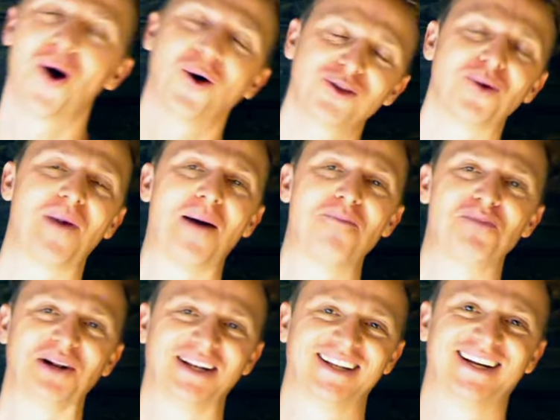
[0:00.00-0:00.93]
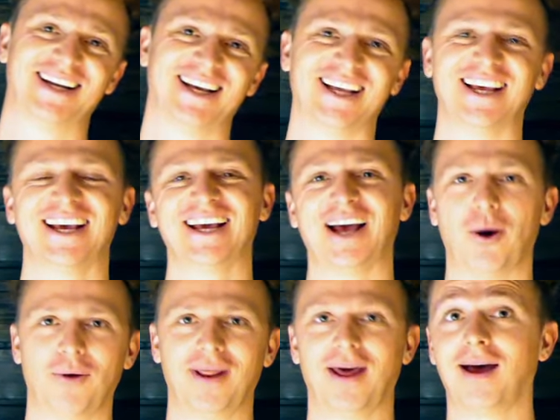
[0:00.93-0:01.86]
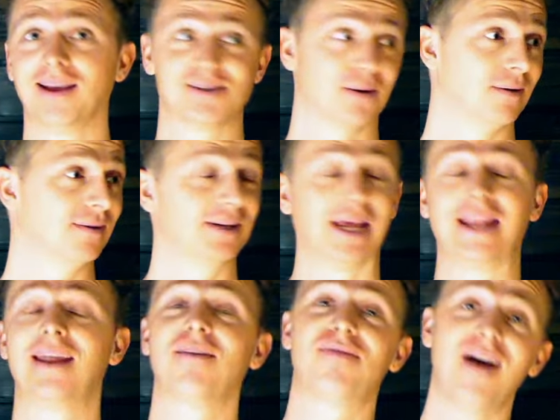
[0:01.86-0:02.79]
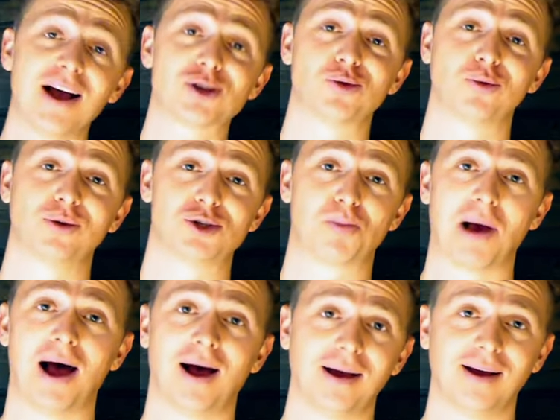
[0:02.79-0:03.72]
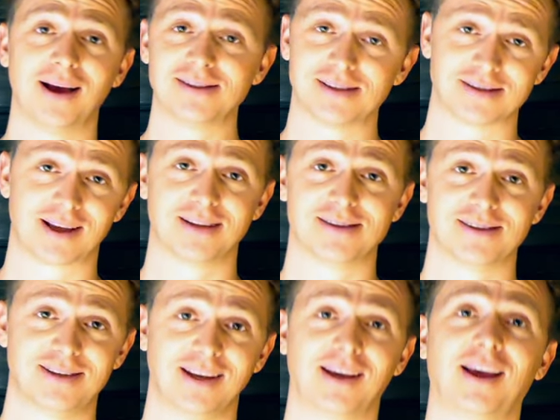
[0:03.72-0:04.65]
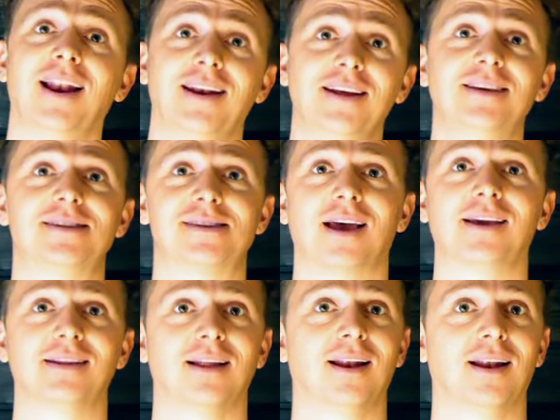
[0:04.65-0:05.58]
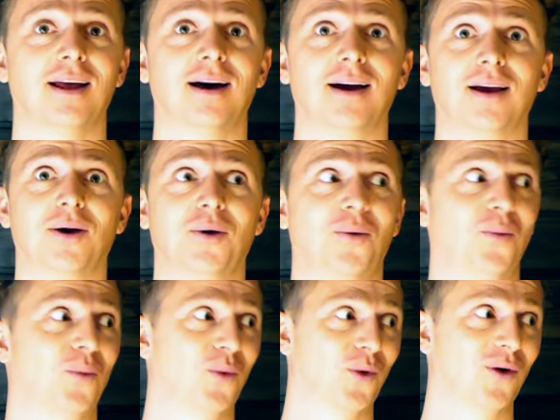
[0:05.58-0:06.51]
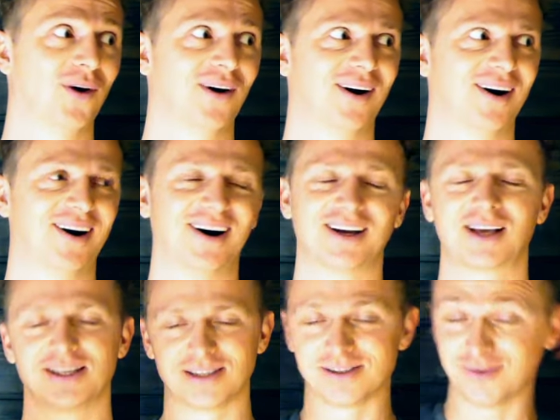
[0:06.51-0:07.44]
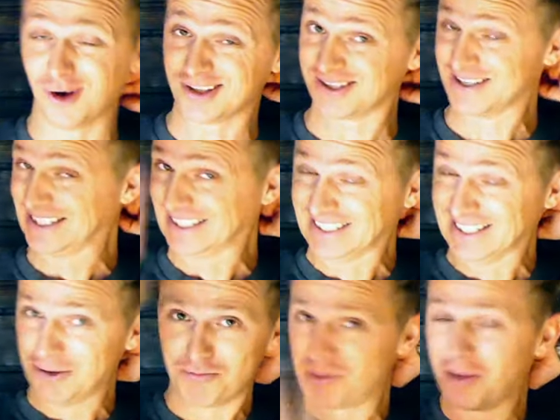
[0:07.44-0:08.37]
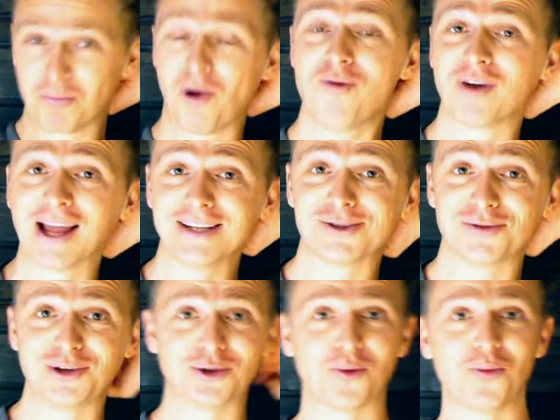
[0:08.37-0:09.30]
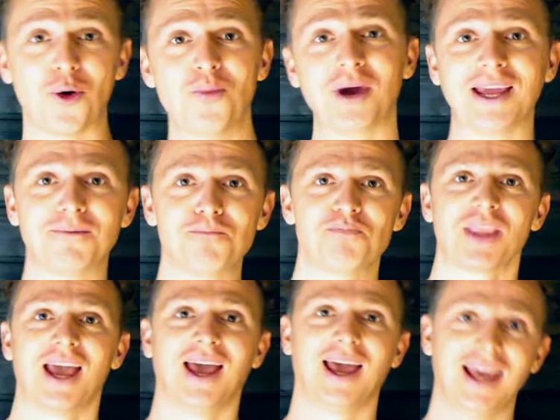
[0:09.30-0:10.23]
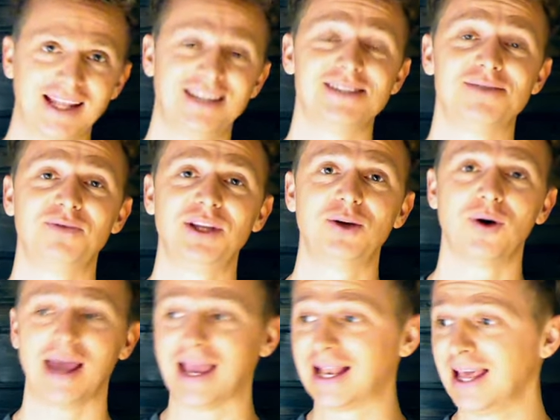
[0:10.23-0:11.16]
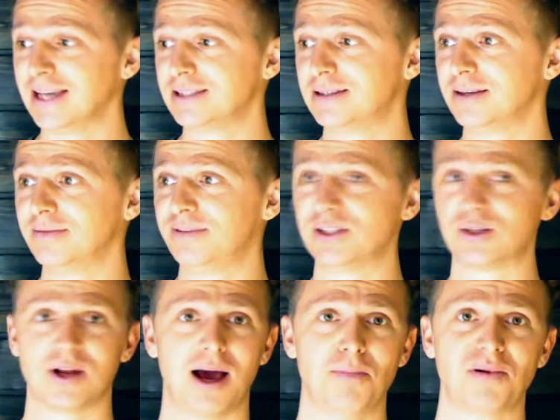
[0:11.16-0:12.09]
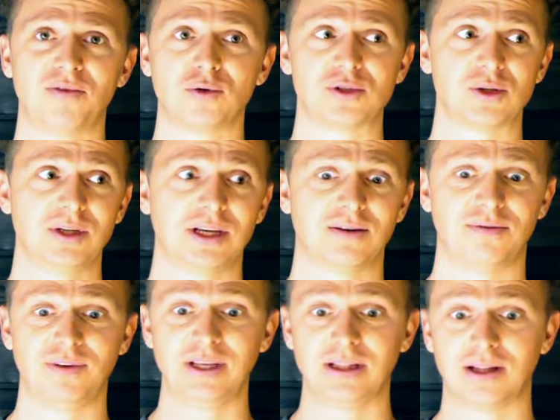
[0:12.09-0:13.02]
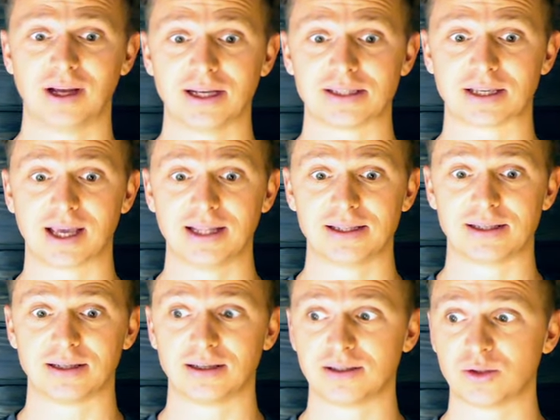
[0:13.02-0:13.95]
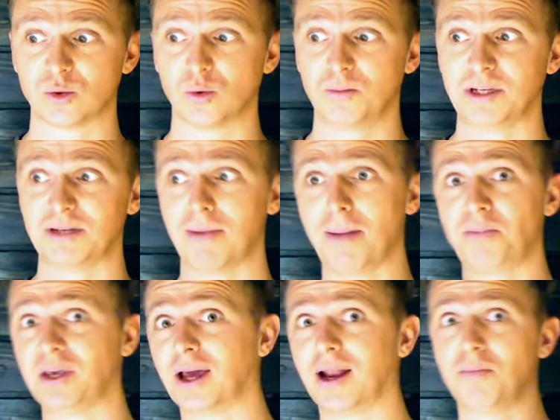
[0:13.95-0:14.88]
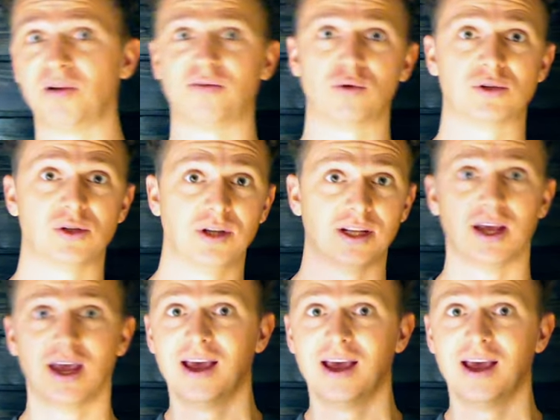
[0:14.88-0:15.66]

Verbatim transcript: und um Ampeln. Oder also in der Fahrschulsprache heißt das ganze Ding Lichtzeichenanlage. Wow, krasses Wort. Brauchen wir gar nicht so viel drum rumreden. In diesem Video erkläre ich dir, wie so eine Ampel funktioniert, wie das Ganze so mit dem Abbiegen an Ampel funktioniert,